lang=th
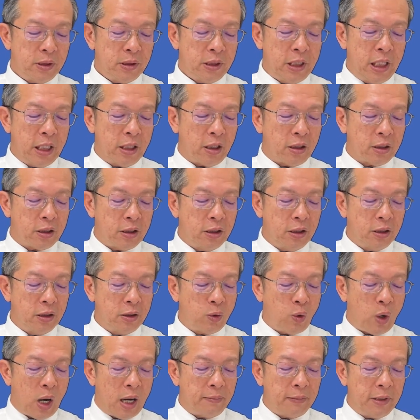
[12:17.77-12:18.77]
นี่ก็คือ
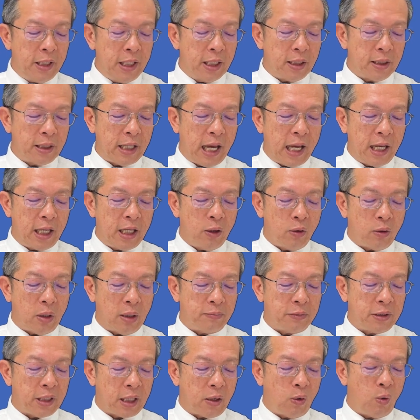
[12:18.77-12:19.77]
ความเที่ยงแท้เกี่ยวกับ
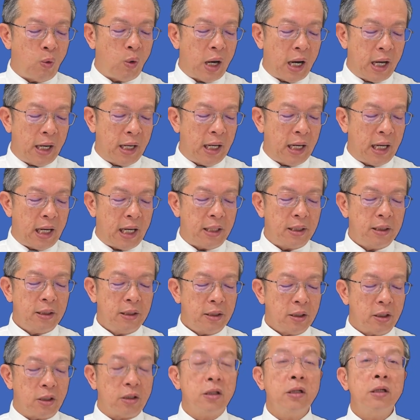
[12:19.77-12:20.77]
จักรวาลนะ
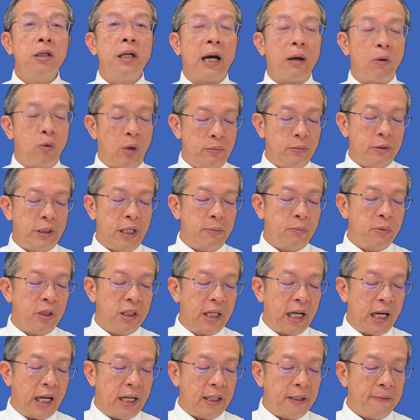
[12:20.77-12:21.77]
ก็คือหลักความจริงเหมือ
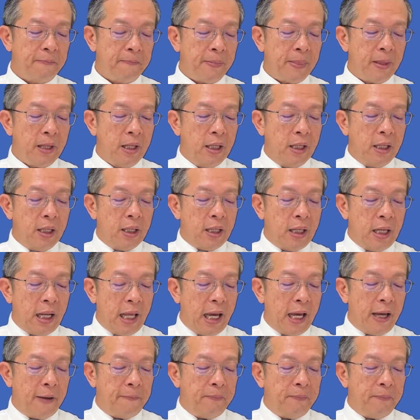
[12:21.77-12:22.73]
นกัน และ